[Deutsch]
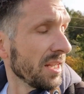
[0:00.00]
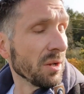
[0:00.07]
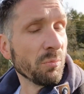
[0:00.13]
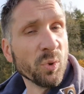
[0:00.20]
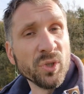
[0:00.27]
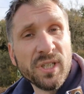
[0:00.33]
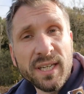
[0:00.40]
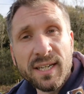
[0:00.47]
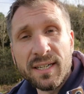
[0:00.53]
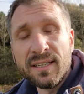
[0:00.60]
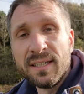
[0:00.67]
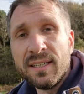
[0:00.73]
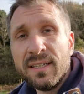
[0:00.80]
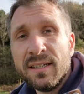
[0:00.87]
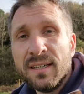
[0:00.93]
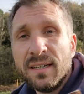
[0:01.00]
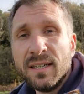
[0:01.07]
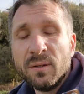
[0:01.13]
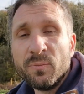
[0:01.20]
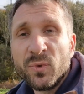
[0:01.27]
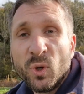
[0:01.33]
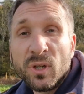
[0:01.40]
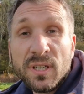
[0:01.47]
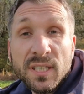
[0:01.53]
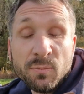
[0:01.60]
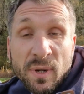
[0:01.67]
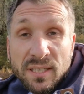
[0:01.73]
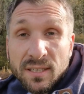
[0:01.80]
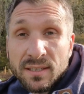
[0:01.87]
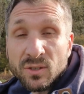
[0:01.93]
Modell ähm, deutlich
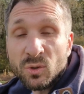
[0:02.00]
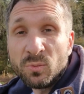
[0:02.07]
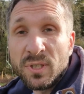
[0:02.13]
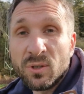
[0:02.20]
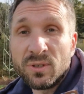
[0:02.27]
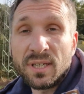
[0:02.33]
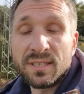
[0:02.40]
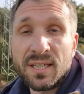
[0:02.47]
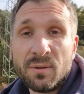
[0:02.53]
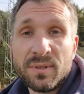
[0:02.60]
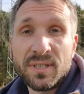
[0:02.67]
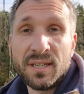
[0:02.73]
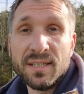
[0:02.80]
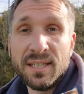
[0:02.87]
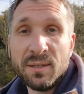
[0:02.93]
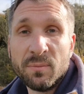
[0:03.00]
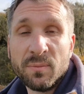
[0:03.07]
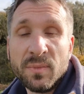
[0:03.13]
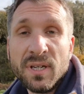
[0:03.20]
besser zu mir und das habe ich dann eben